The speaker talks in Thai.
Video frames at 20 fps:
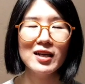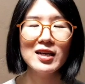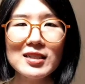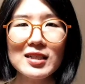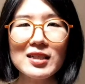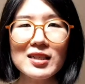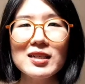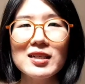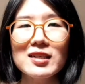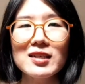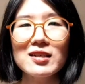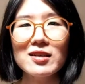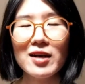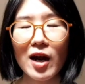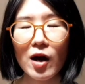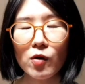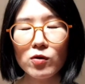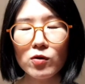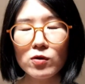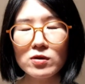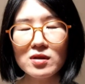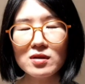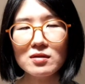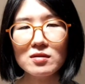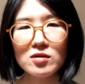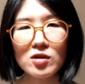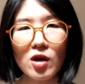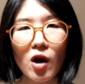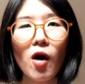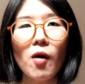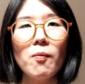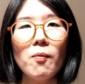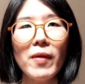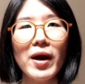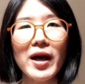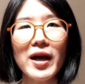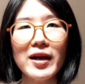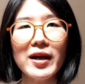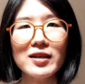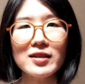ถ้าเกิดเรารู้สึกชอบ
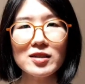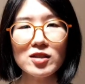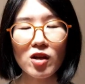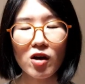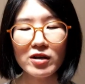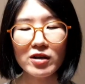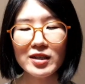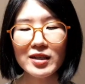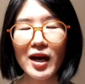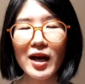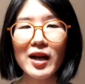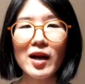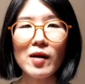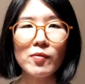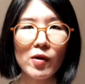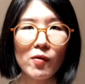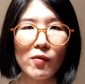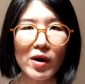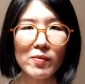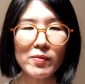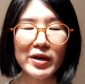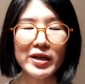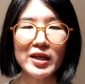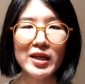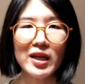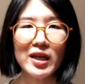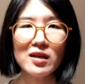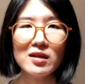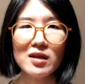มากตอนที่ได้รับรางวัลมานี้